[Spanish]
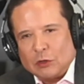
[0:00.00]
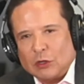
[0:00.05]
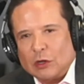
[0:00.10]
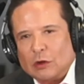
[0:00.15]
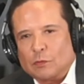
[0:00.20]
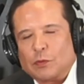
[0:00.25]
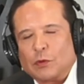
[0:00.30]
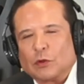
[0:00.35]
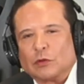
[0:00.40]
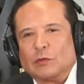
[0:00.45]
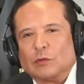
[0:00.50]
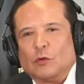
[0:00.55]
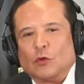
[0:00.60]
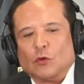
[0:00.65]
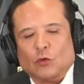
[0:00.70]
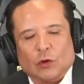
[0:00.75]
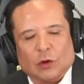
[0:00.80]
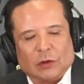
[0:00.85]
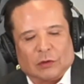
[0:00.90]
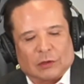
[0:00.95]
El próximo
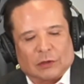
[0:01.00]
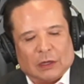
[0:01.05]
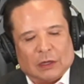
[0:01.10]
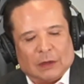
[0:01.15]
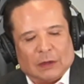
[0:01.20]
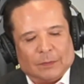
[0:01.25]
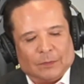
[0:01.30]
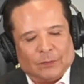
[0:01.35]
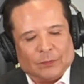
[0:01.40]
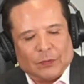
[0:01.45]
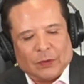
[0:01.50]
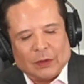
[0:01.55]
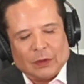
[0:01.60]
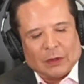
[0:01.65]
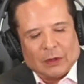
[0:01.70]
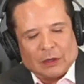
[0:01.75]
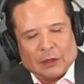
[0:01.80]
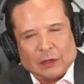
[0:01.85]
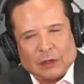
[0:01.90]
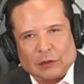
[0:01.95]
lunes que,
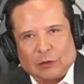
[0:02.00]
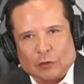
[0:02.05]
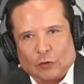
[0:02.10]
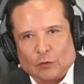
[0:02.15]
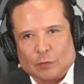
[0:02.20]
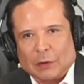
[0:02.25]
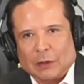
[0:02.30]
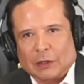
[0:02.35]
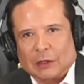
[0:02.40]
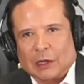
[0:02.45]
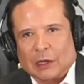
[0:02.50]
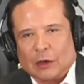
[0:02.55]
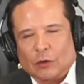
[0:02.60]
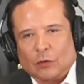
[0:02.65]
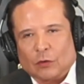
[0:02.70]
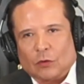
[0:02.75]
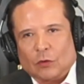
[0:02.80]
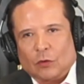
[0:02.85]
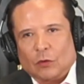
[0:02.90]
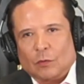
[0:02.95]
que estamos platicando
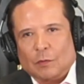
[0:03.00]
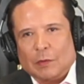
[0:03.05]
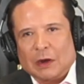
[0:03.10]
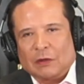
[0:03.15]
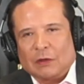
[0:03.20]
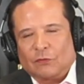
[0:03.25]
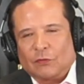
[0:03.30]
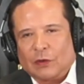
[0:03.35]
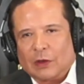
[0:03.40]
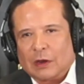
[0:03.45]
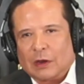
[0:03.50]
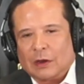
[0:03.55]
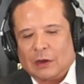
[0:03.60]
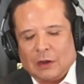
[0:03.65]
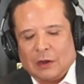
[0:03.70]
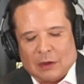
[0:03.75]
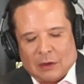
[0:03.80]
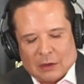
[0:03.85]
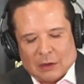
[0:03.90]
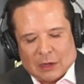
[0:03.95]
con Marifer,
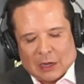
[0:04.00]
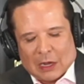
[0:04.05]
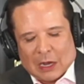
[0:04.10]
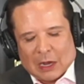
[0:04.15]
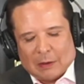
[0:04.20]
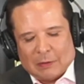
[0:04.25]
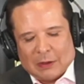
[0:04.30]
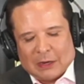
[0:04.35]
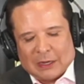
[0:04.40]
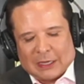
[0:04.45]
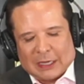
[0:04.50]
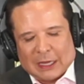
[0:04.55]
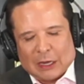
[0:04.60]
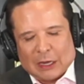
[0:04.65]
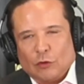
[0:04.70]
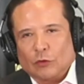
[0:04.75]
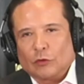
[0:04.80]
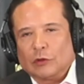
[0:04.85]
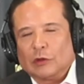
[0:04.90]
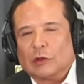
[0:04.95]
a ver qué
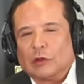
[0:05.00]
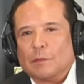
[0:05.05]
dice.